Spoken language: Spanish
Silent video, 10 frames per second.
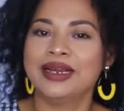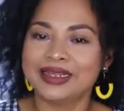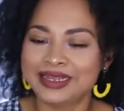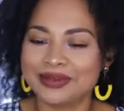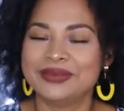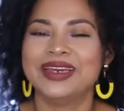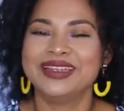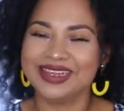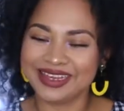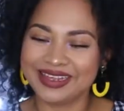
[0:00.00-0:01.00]
que te animes y
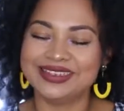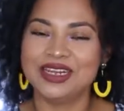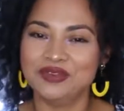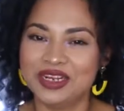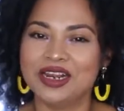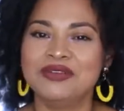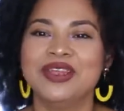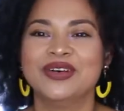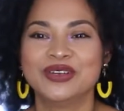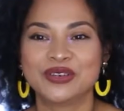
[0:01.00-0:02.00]
te quedes hasta el final del
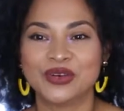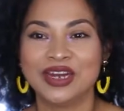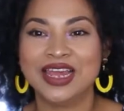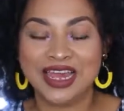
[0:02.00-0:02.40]
video son